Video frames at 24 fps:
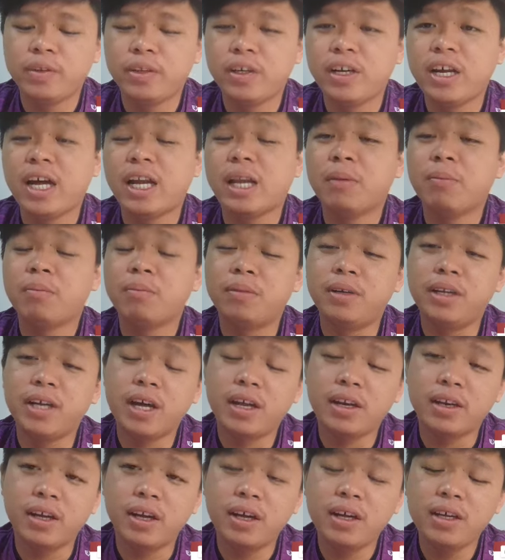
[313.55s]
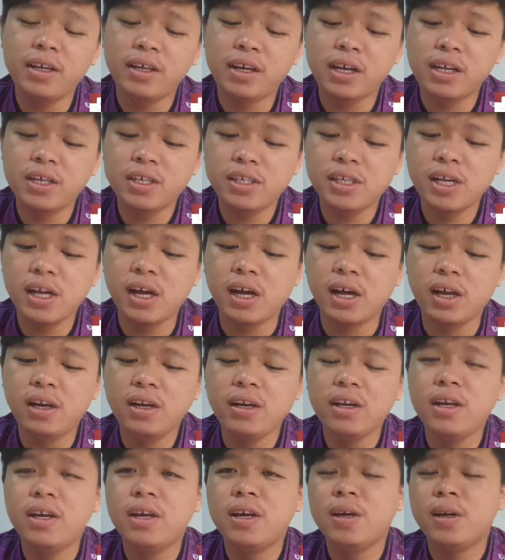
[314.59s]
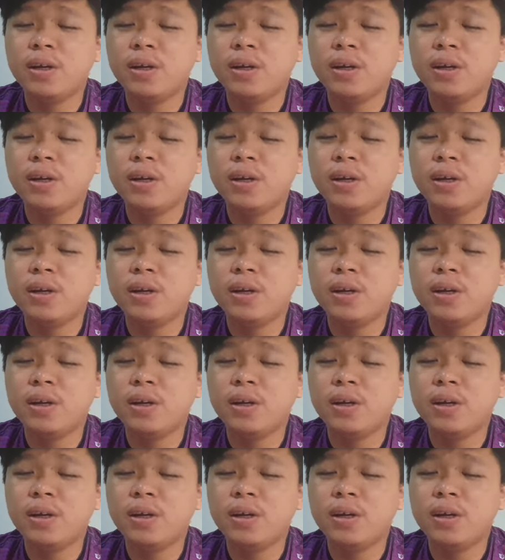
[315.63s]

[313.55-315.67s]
terhadap dana rangsangan